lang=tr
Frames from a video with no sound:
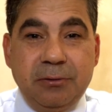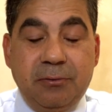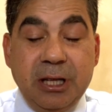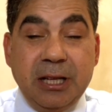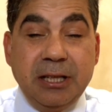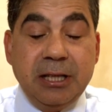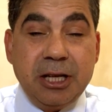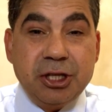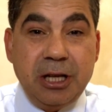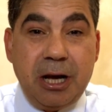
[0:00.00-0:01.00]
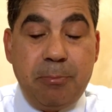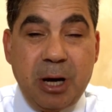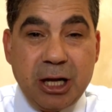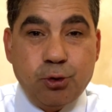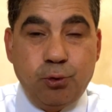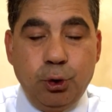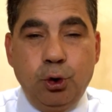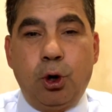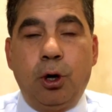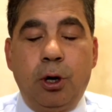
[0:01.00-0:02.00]
Vatandaşlığa
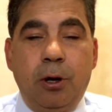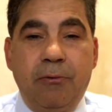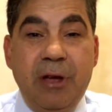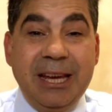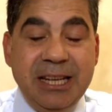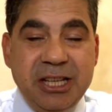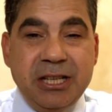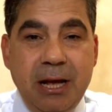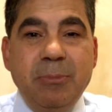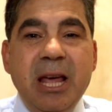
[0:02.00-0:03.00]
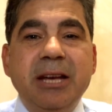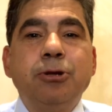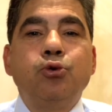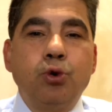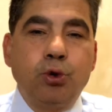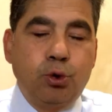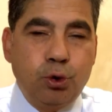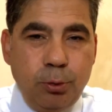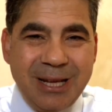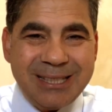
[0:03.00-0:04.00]
başvuru ve işlemlerin
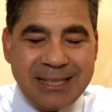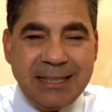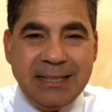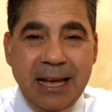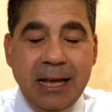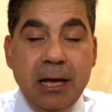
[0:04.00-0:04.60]
yürütülmesi de